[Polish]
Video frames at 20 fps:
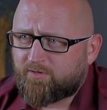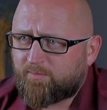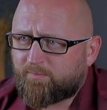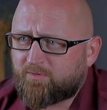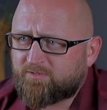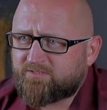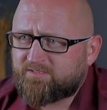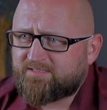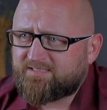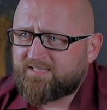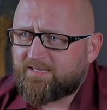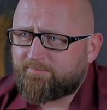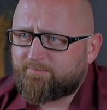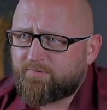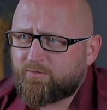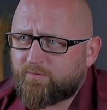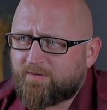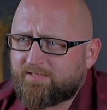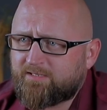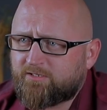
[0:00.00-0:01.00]
Propozycja
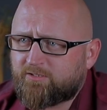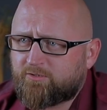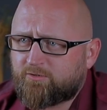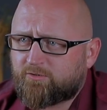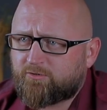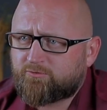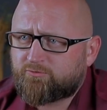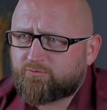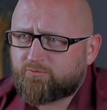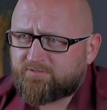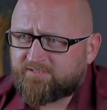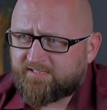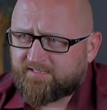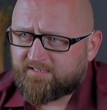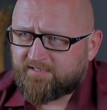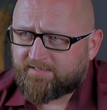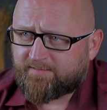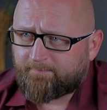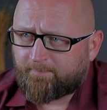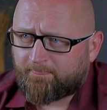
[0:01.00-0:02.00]
była nie do
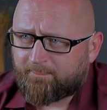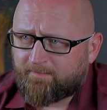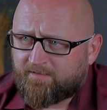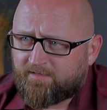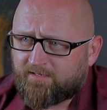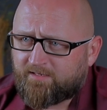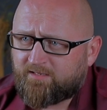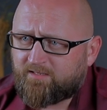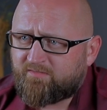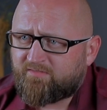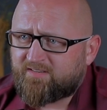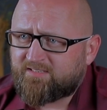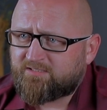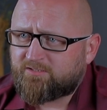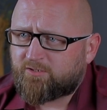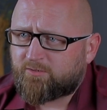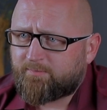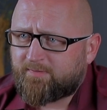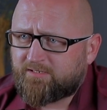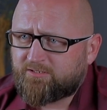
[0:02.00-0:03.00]
odrzucenia.
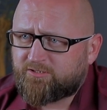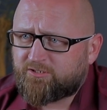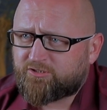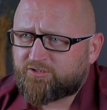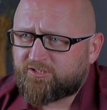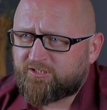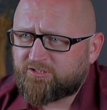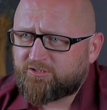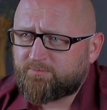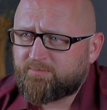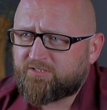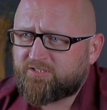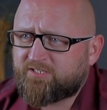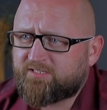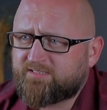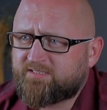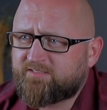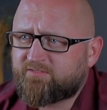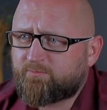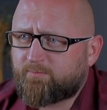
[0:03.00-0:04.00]
Inwestor będzie 6
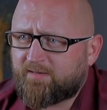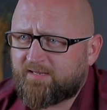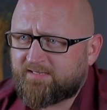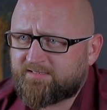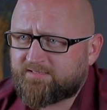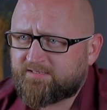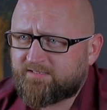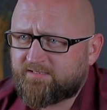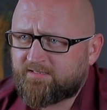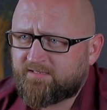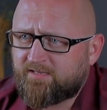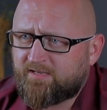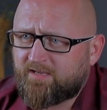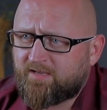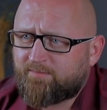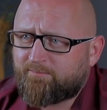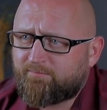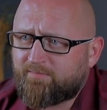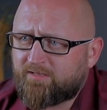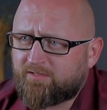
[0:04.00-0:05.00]
miesięcy w plecy,
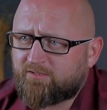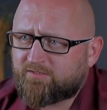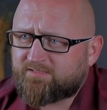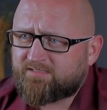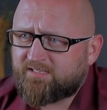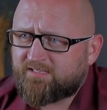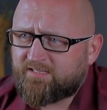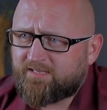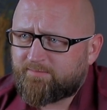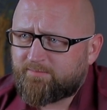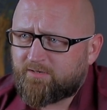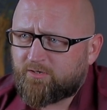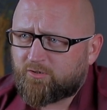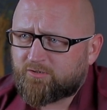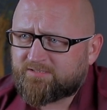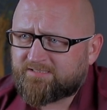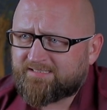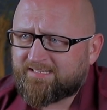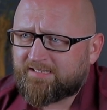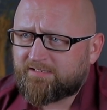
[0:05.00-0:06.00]
my dostaniemy
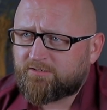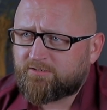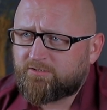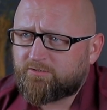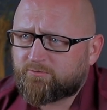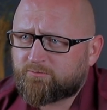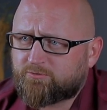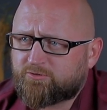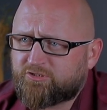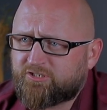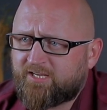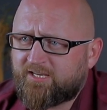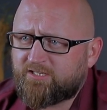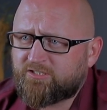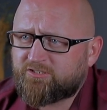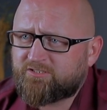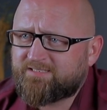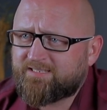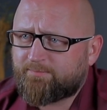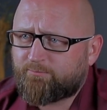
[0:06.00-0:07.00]
ostatnią
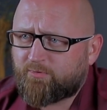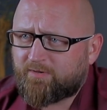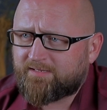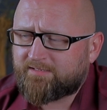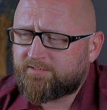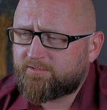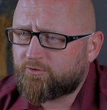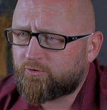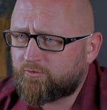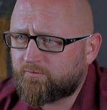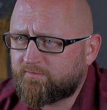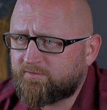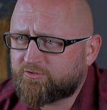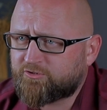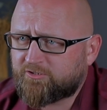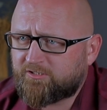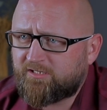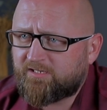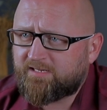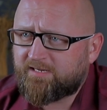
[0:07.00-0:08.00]
część zapłaty również
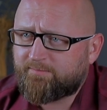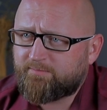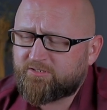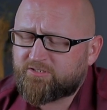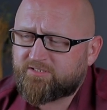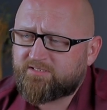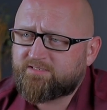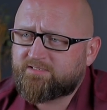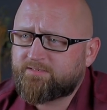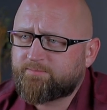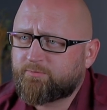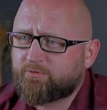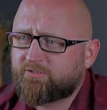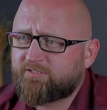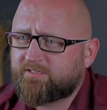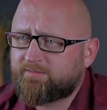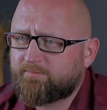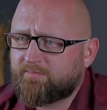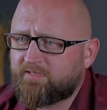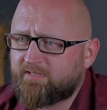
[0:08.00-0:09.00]
kilka miesięcy po
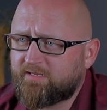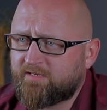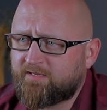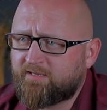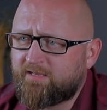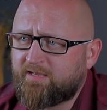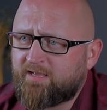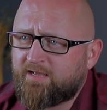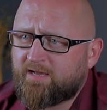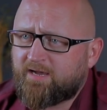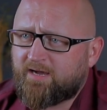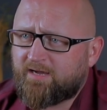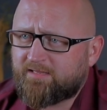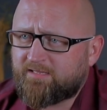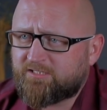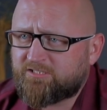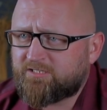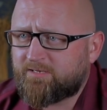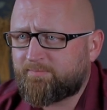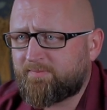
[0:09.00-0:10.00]
terminie, a
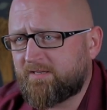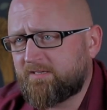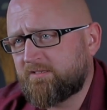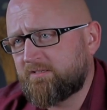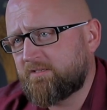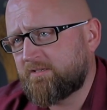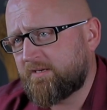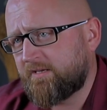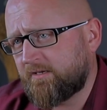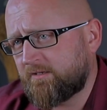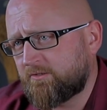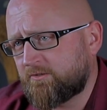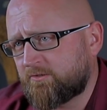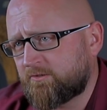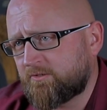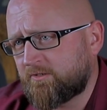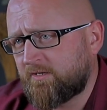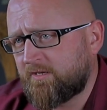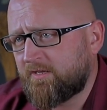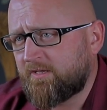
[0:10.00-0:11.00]
nasza pani
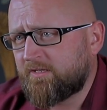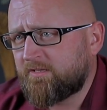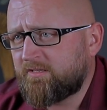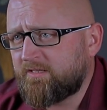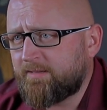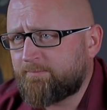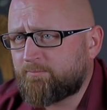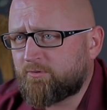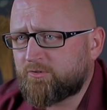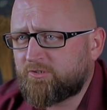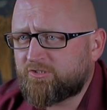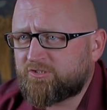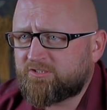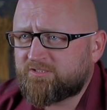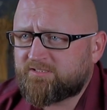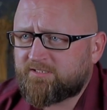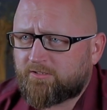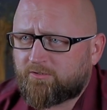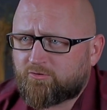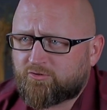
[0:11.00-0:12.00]
dyrektor nie poniesie
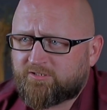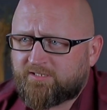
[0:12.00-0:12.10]
za to